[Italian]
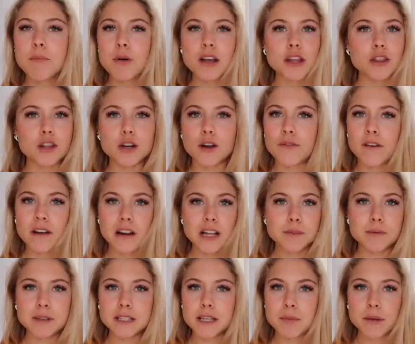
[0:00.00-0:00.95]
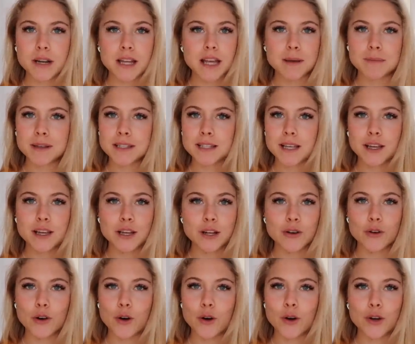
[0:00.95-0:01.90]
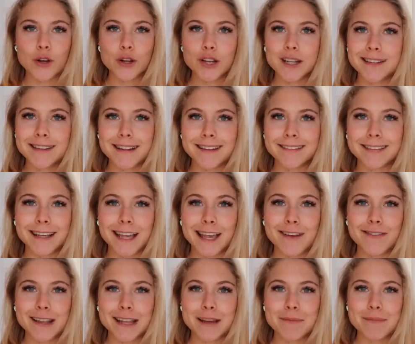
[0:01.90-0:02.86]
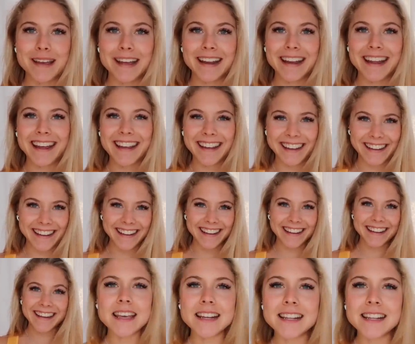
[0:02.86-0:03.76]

e poi andrò a fare la spesa perché mi sa che non ho niente che vada bene.